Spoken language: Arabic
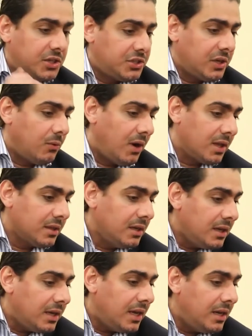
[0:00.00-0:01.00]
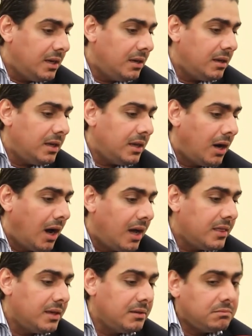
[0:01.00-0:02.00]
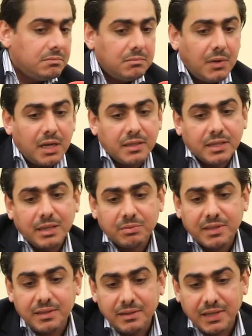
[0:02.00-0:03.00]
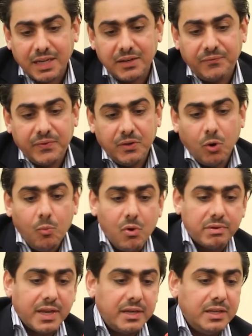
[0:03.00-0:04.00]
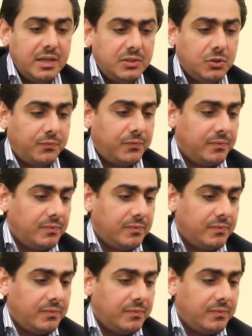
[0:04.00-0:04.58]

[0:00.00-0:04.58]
الشواطئ هذه ما تقدر يعني في امور يعني شوف